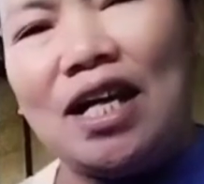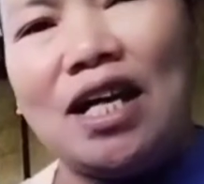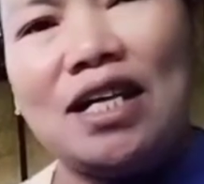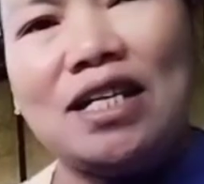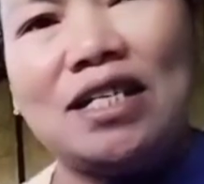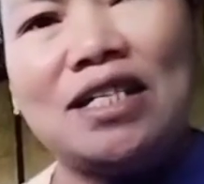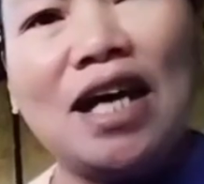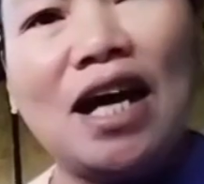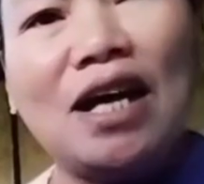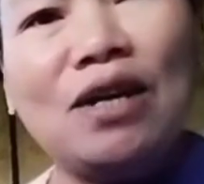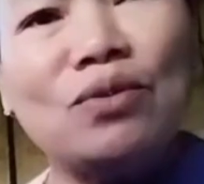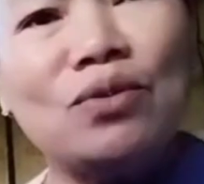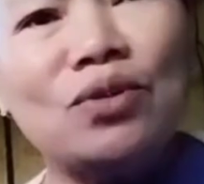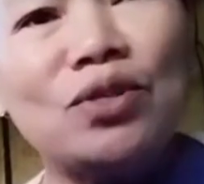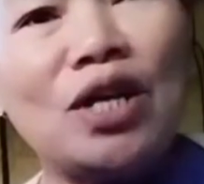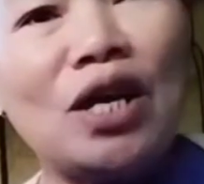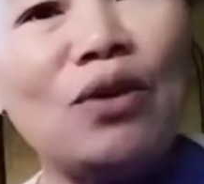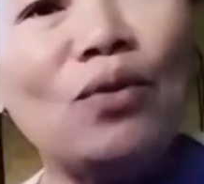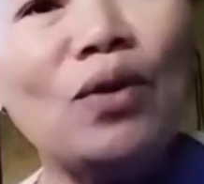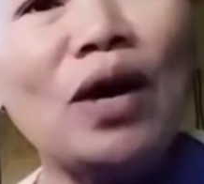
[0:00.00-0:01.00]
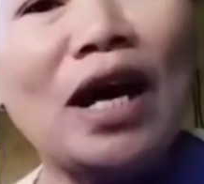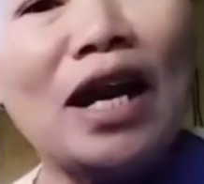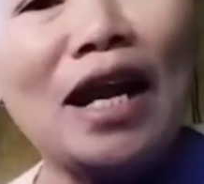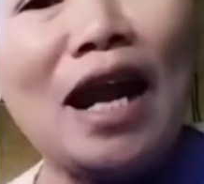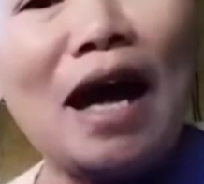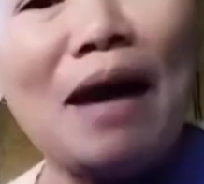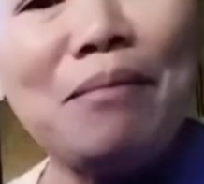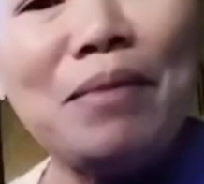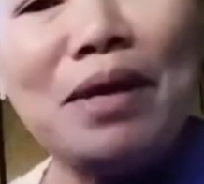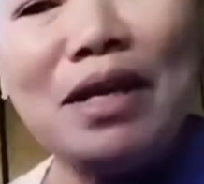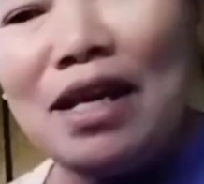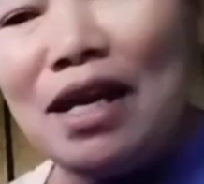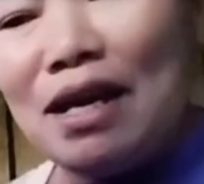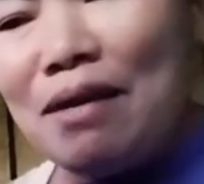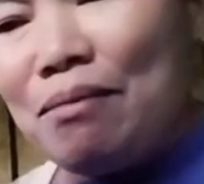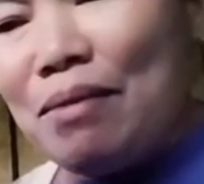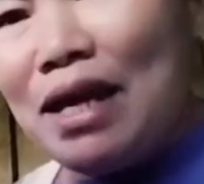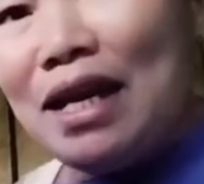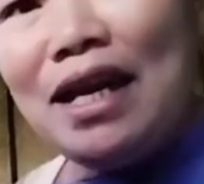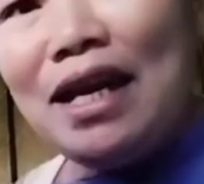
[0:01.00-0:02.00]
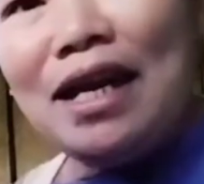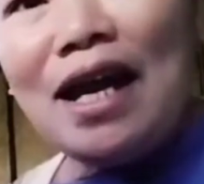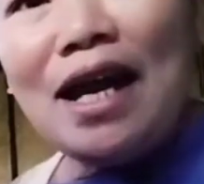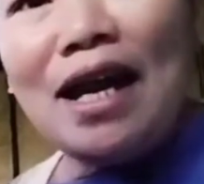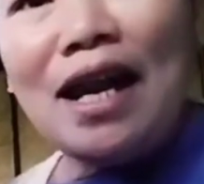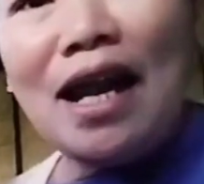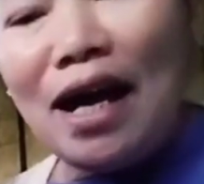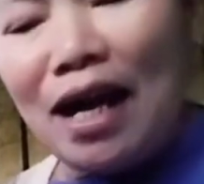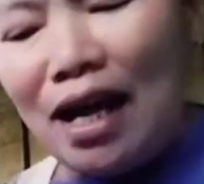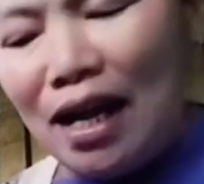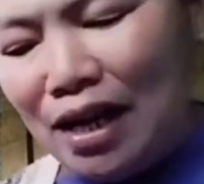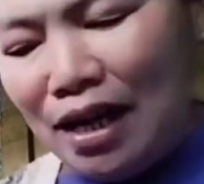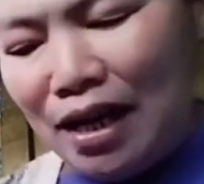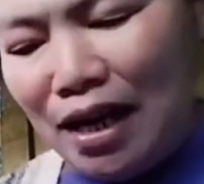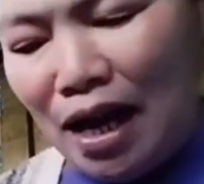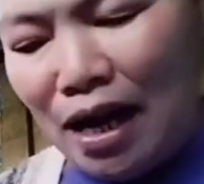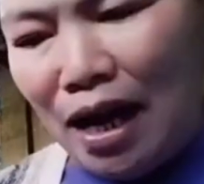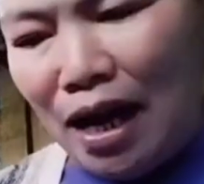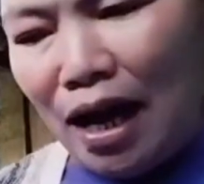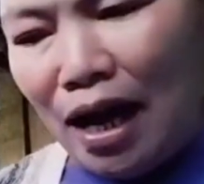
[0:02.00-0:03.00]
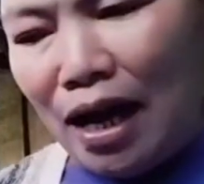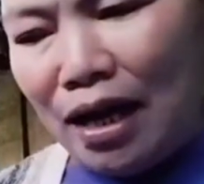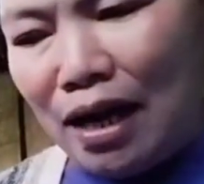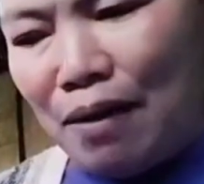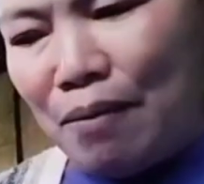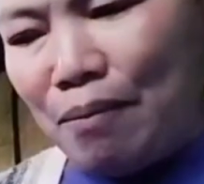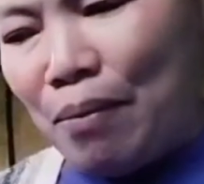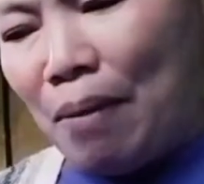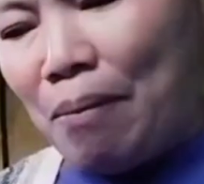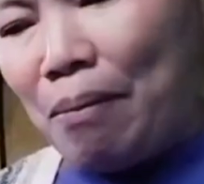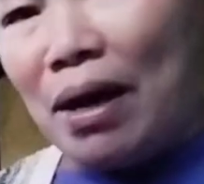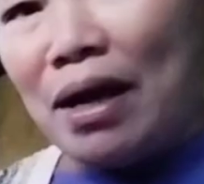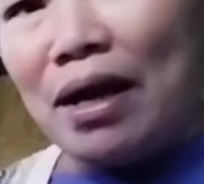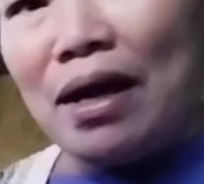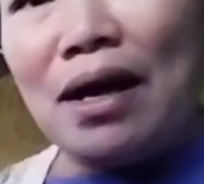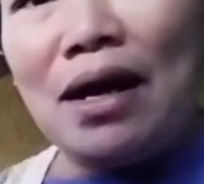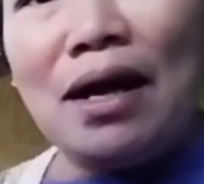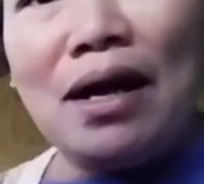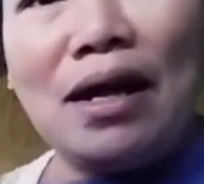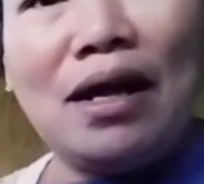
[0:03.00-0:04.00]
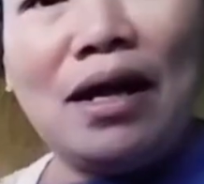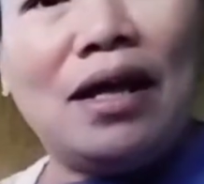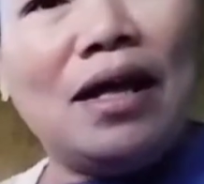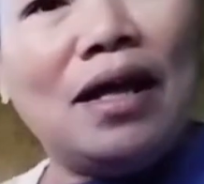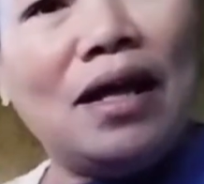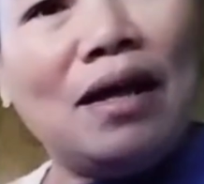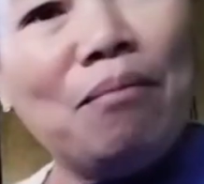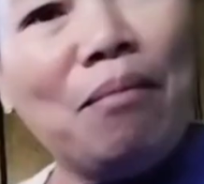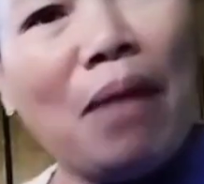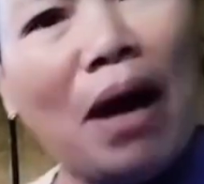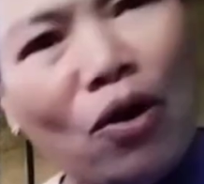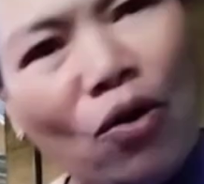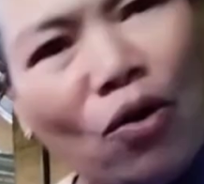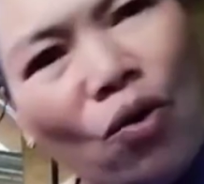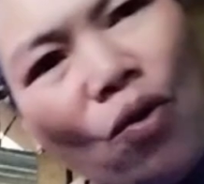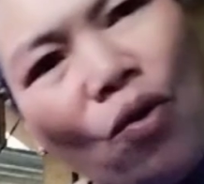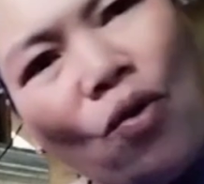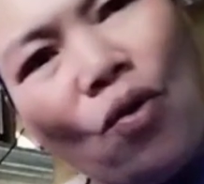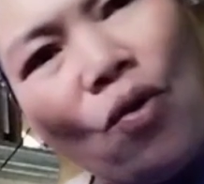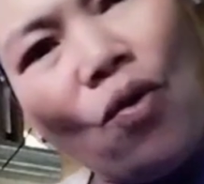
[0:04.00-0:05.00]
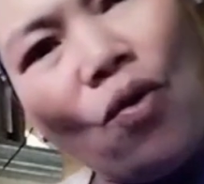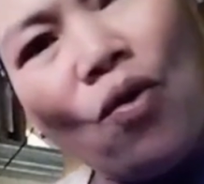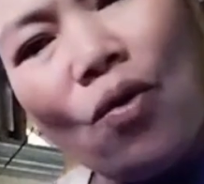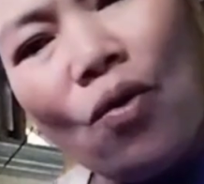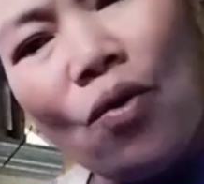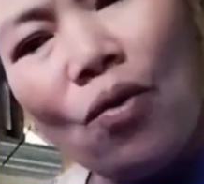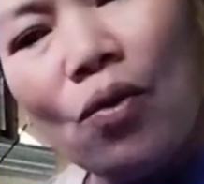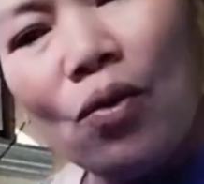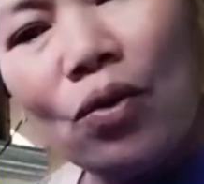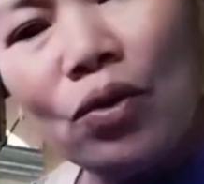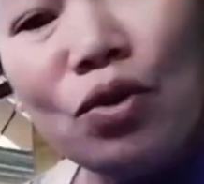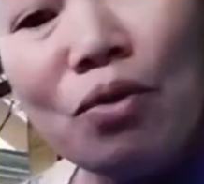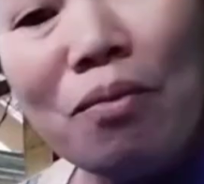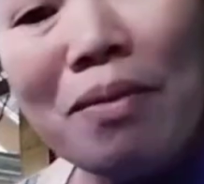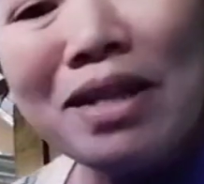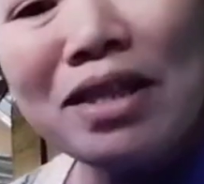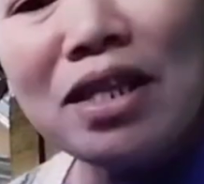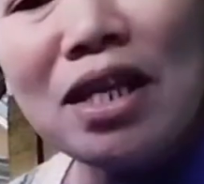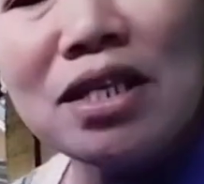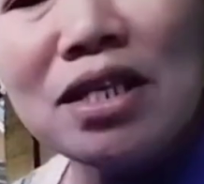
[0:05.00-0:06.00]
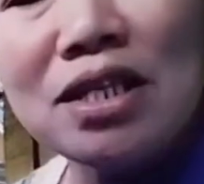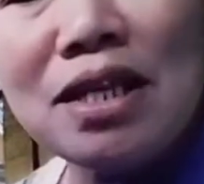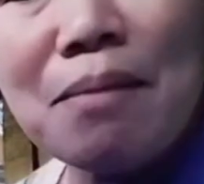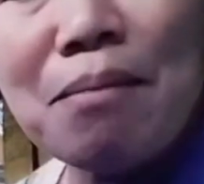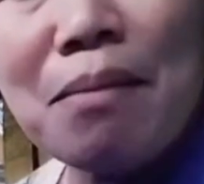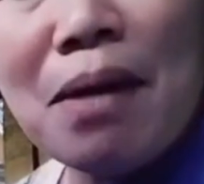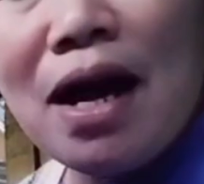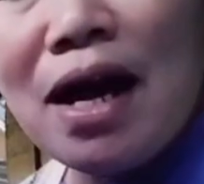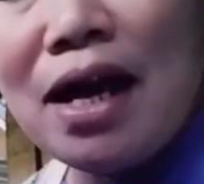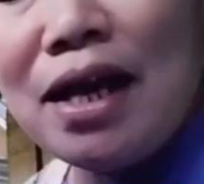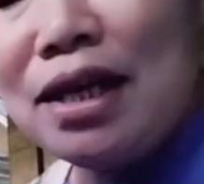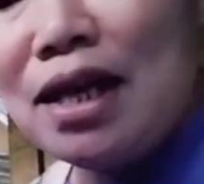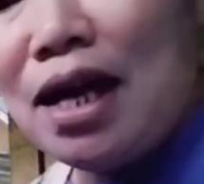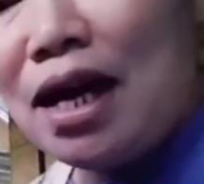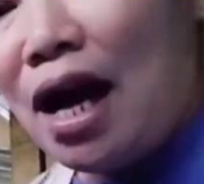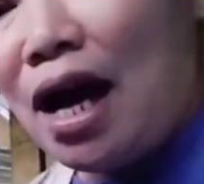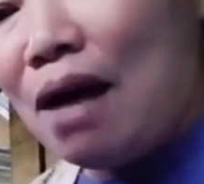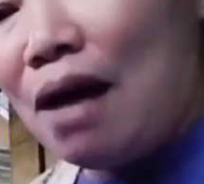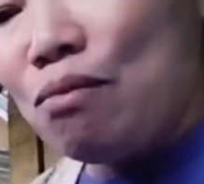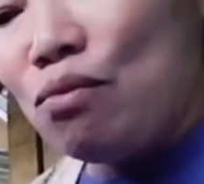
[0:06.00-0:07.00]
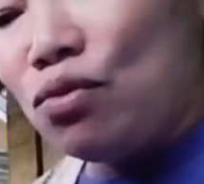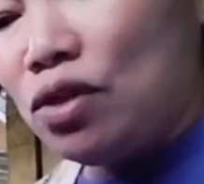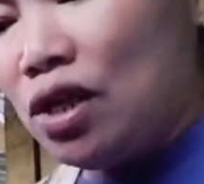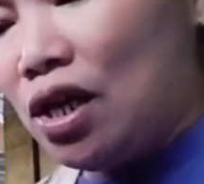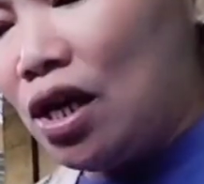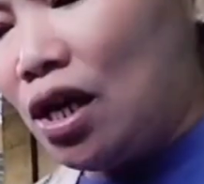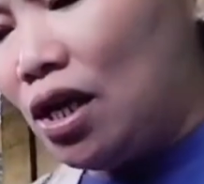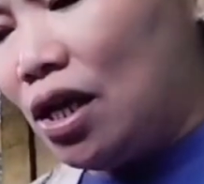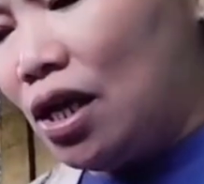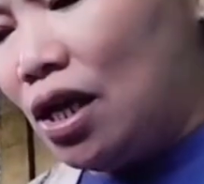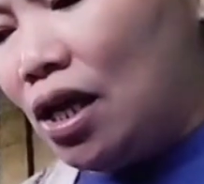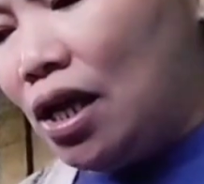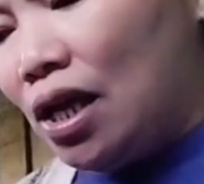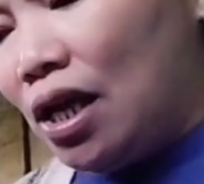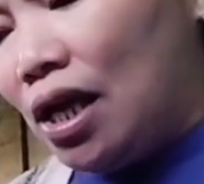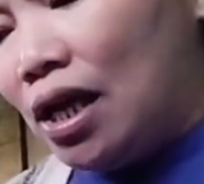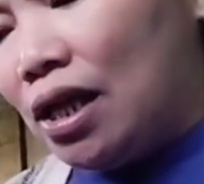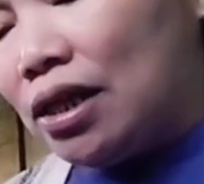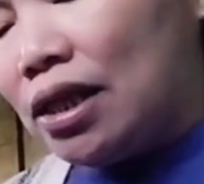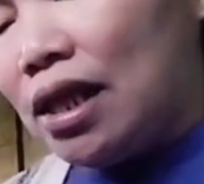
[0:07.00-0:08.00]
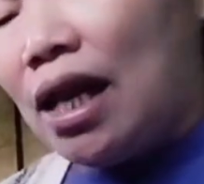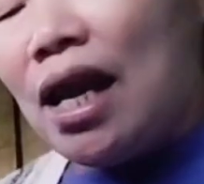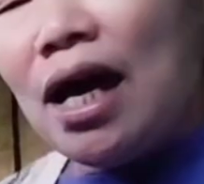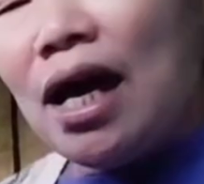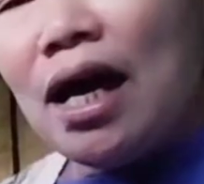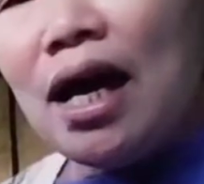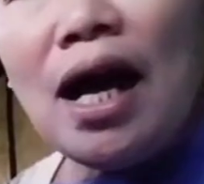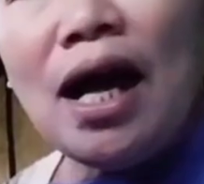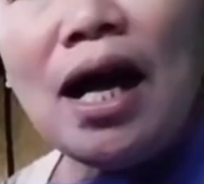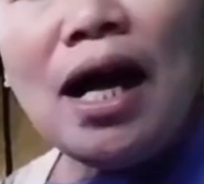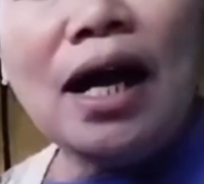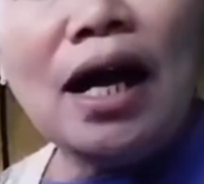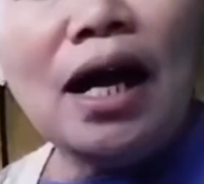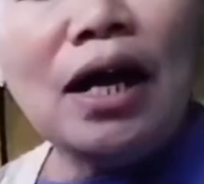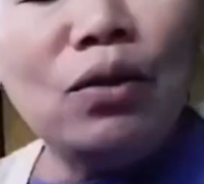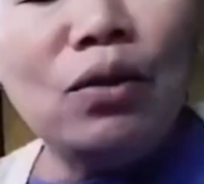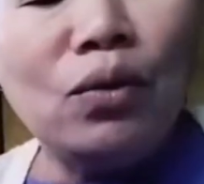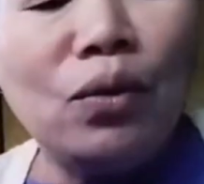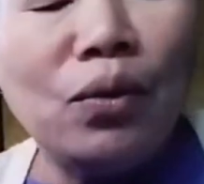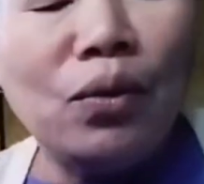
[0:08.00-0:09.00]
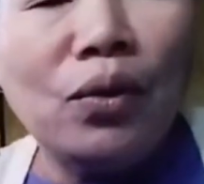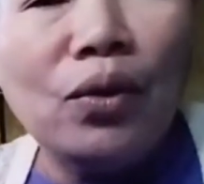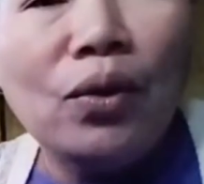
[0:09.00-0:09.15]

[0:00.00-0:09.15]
sa ano sa lugar namin na may linala, linalakaran pa para bago dumating sa bahay ng amo niya. Talagang ano